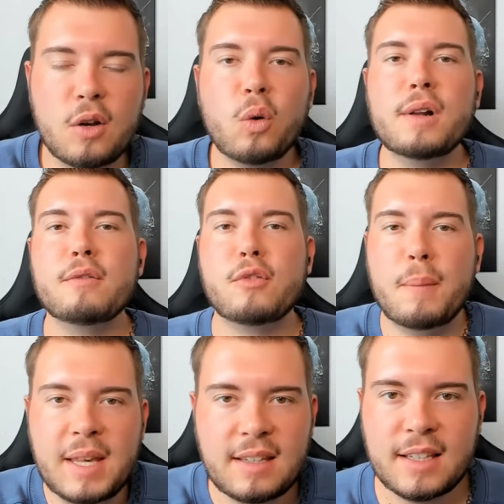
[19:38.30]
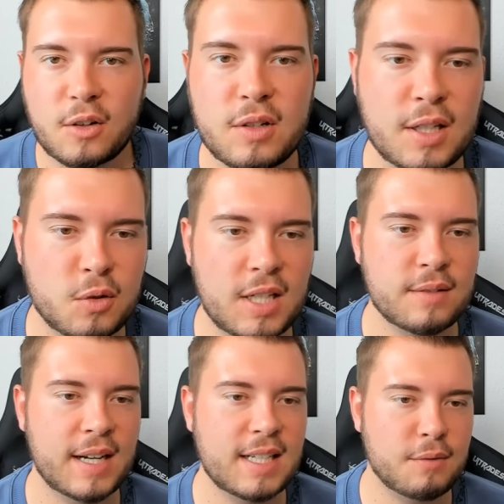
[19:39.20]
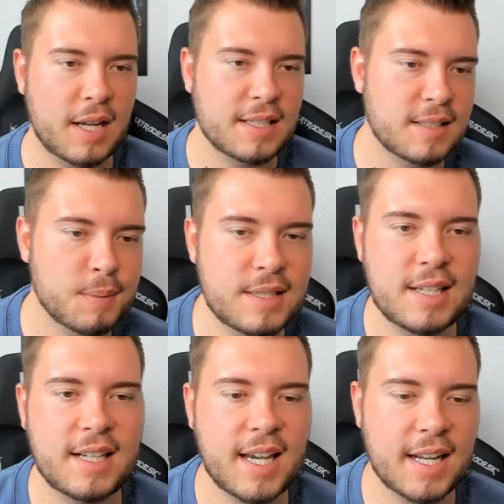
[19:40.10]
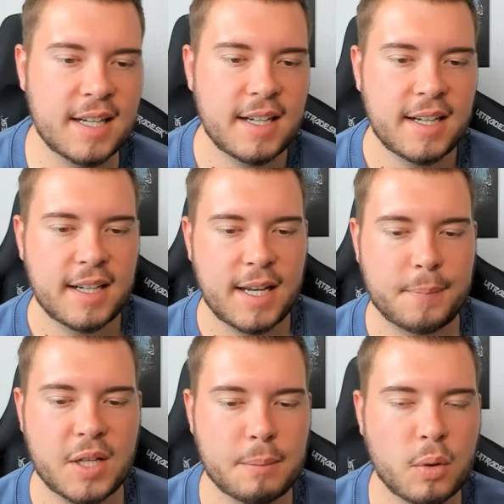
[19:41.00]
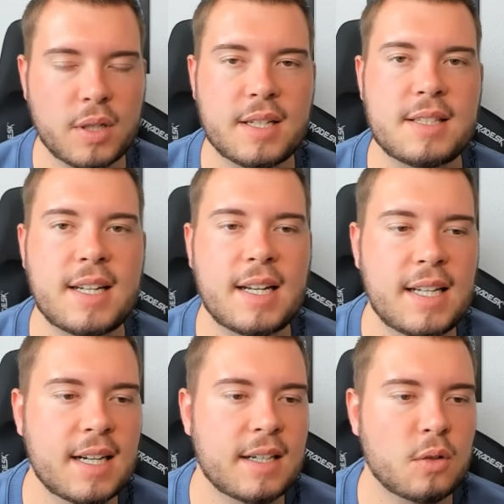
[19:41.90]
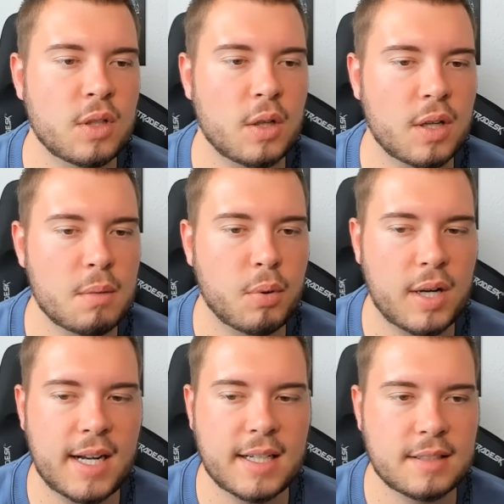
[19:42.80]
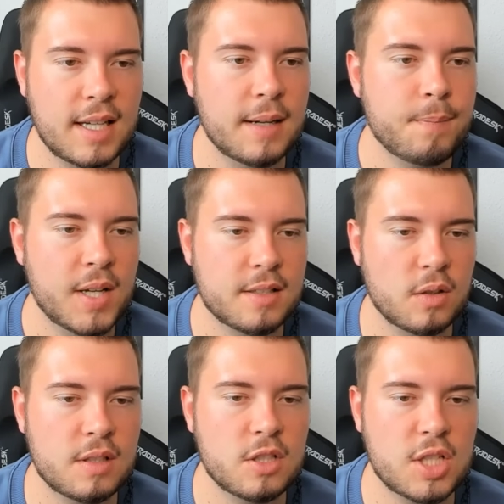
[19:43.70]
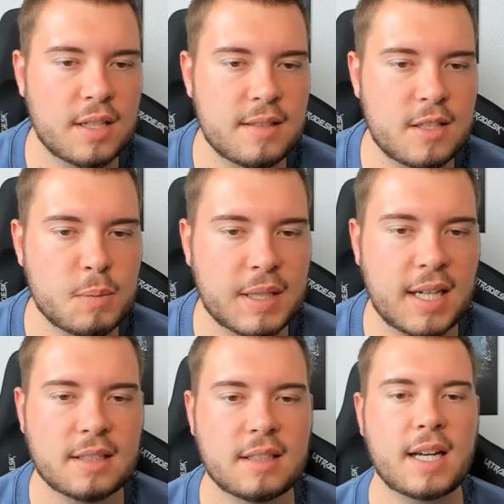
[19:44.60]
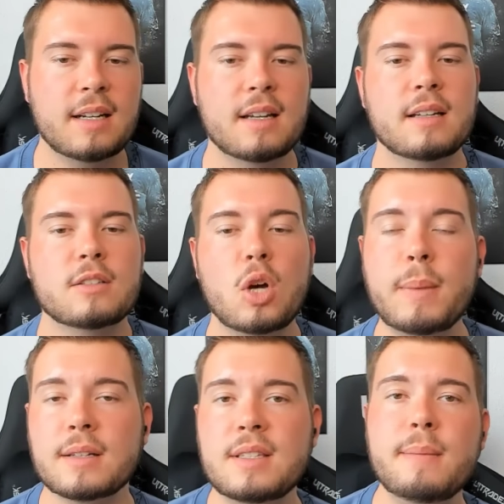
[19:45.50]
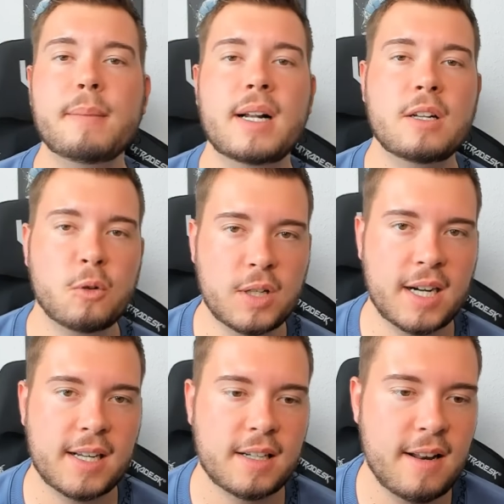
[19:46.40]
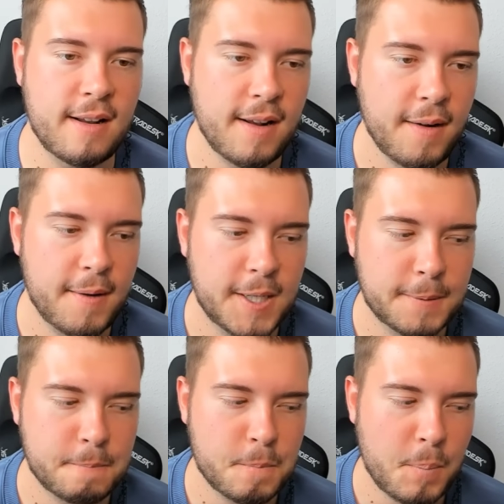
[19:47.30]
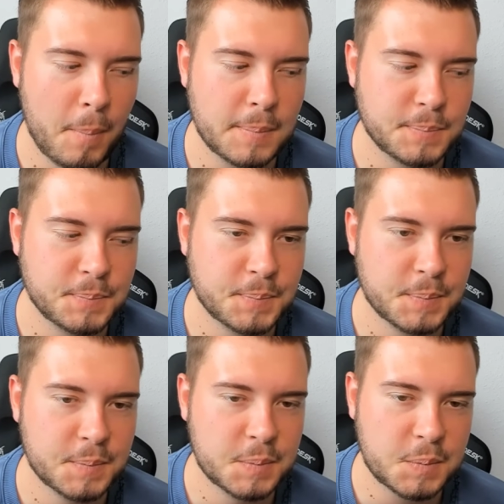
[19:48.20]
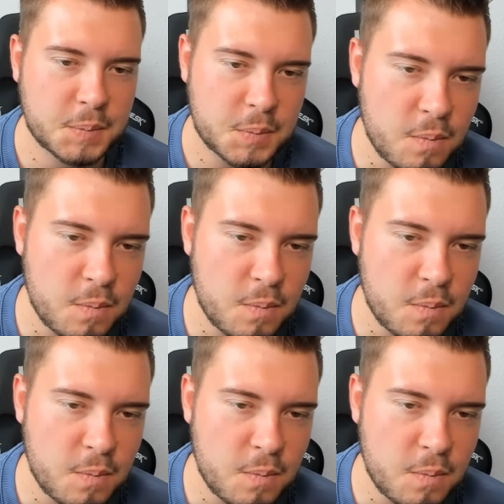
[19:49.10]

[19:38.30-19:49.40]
null für mich. Ihr könnt natürlich Schade, weiter fleißig mitsehen gerne. Ihr habt ja die Punkte jetzt in der Liga und auch im Pokal gesehen. Ansonsten statistisch betrachtet hat äh, Sommer siebenmal die Null gehabt gehalten. Ja, leider einer mehr als Renault.